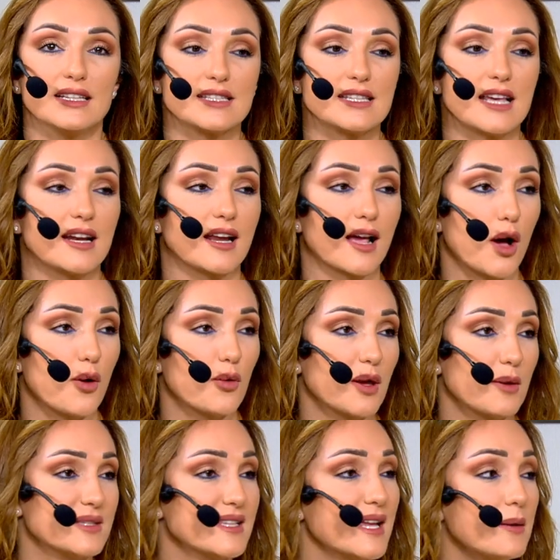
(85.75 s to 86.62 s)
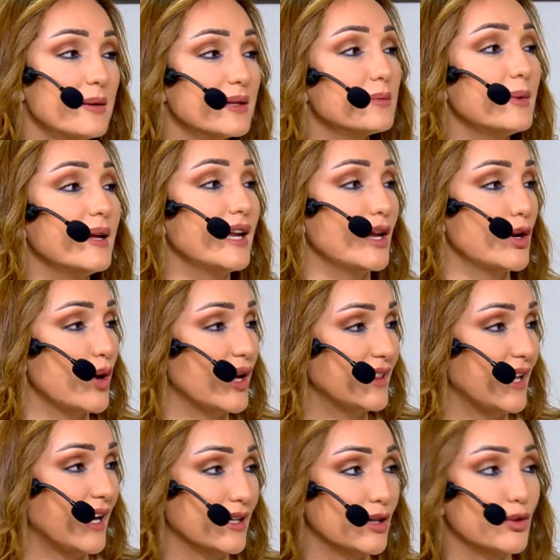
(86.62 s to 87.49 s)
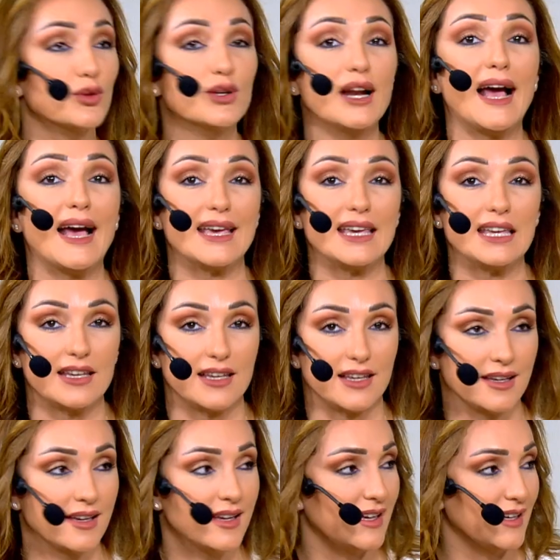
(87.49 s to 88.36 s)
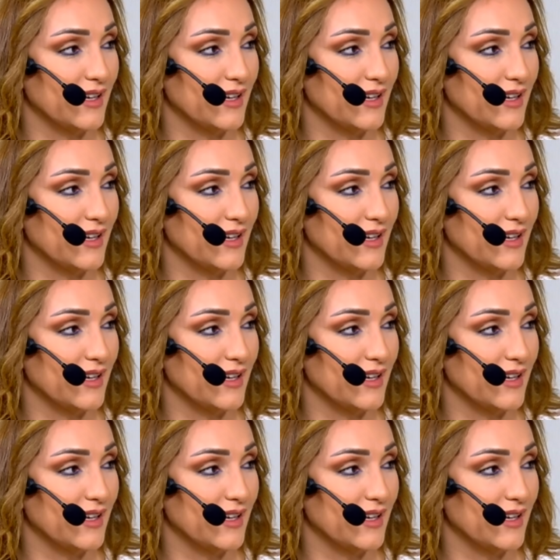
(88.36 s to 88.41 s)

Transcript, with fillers: انسانه قويه بس انا بتمنى انه هذا الحكي يكون حقيقي